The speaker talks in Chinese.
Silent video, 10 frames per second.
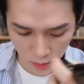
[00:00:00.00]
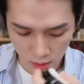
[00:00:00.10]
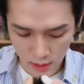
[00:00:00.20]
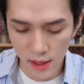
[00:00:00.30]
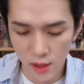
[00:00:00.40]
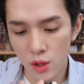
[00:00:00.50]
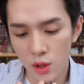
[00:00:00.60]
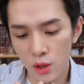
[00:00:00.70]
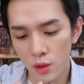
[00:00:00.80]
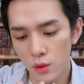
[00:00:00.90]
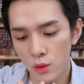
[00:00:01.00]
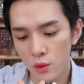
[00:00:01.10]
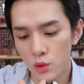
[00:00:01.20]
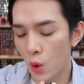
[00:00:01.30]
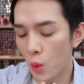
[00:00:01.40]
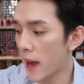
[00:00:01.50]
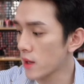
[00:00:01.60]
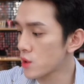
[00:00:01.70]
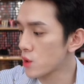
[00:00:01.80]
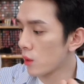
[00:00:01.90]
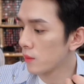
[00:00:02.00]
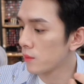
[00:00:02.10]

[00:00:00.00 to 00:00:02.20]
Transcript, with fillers: 下一支，九八九。